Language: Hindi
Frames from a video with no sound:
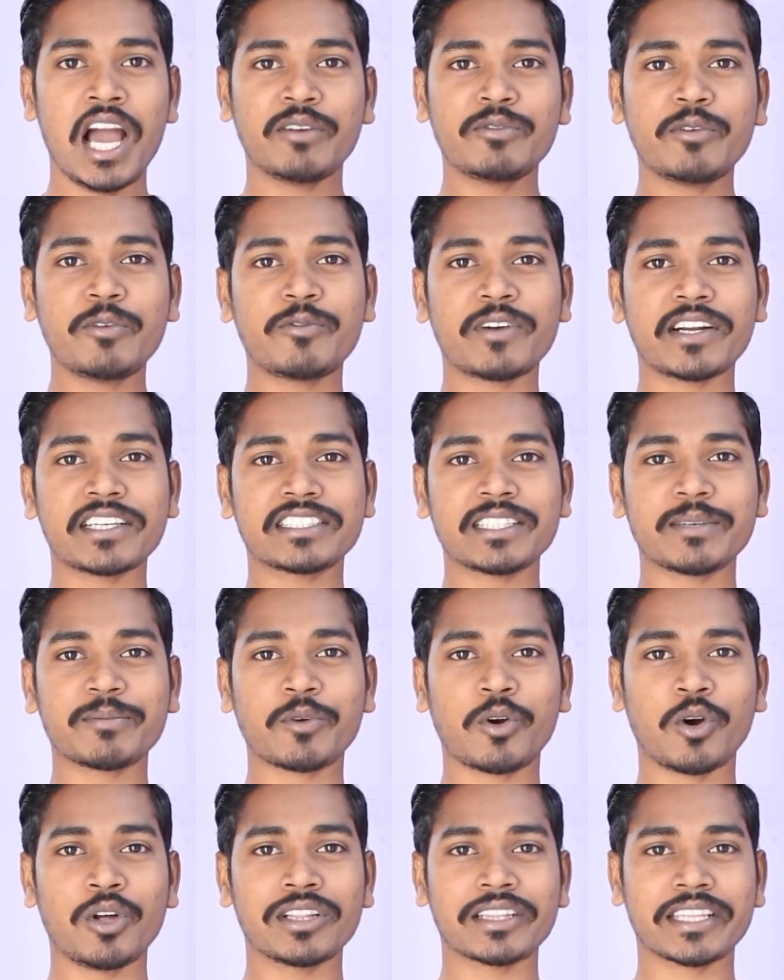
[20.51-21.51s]
वो व्हाट्सअप
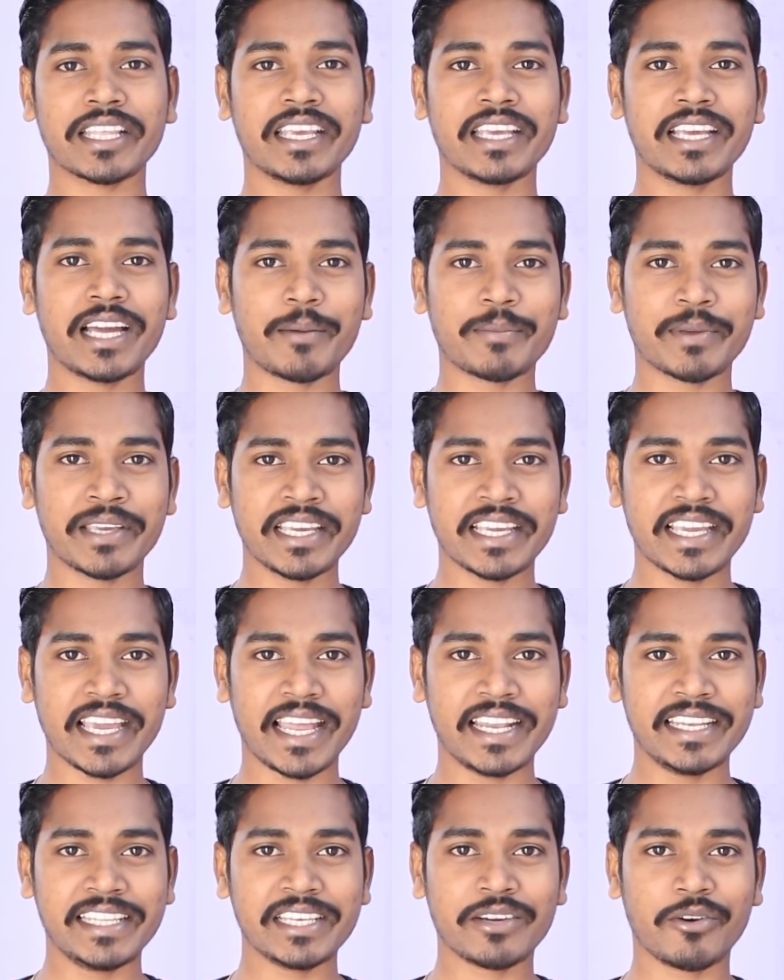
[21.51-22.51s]
खोलते हैं आपकी
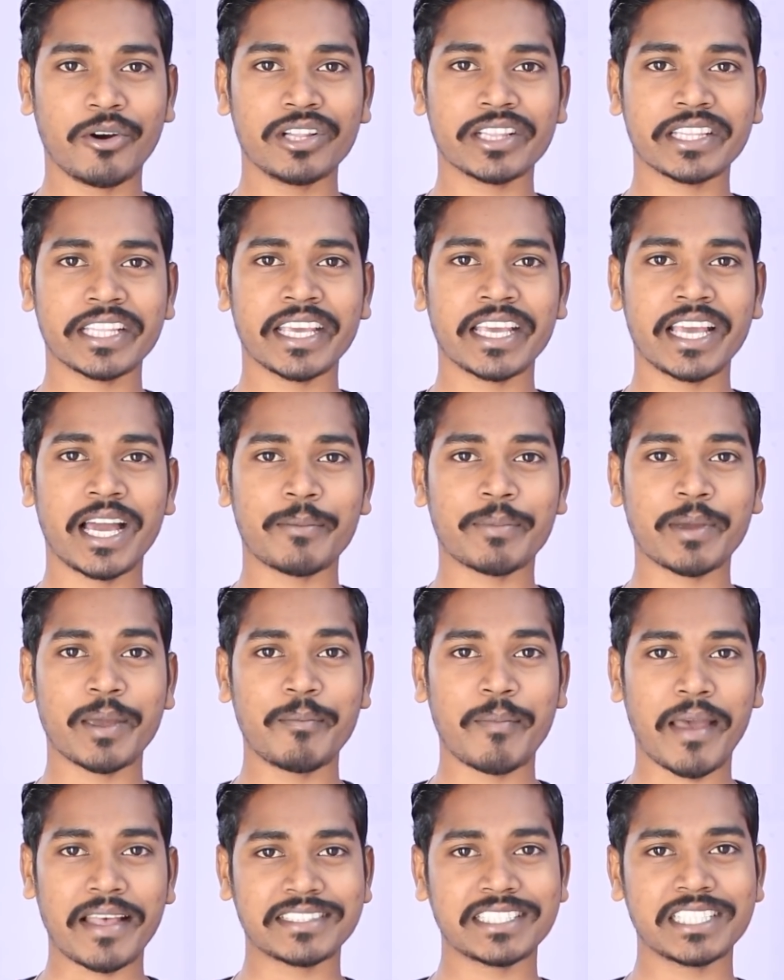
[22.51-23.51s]
गैलरी खोलते हैं आपके
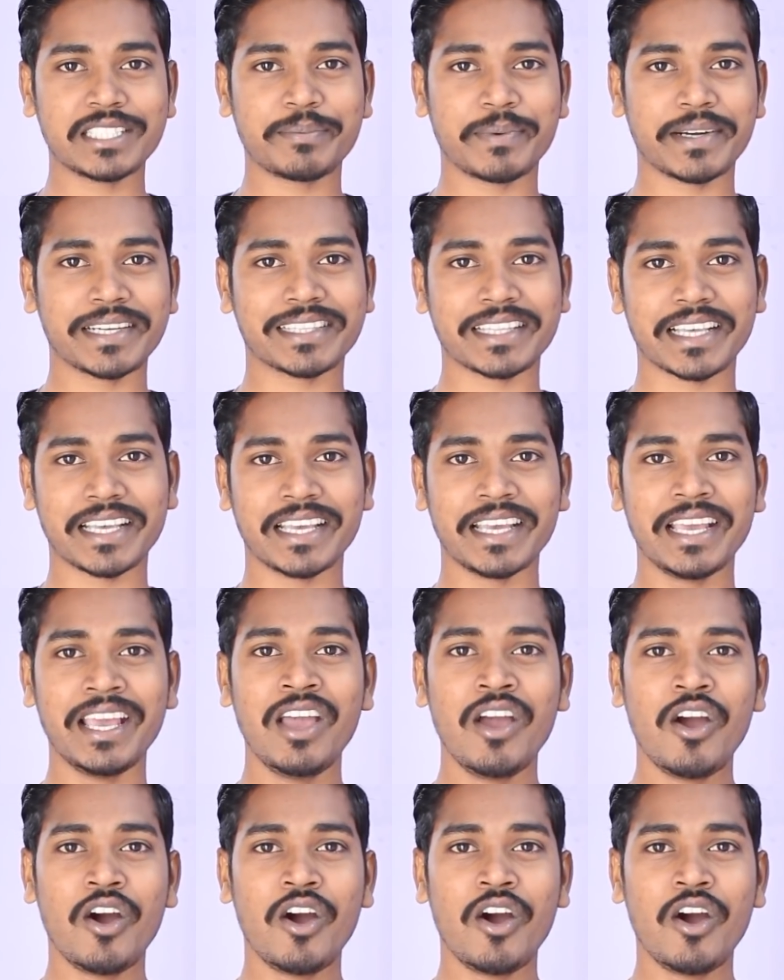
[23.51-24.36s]
मैसेज पढ़ते हैं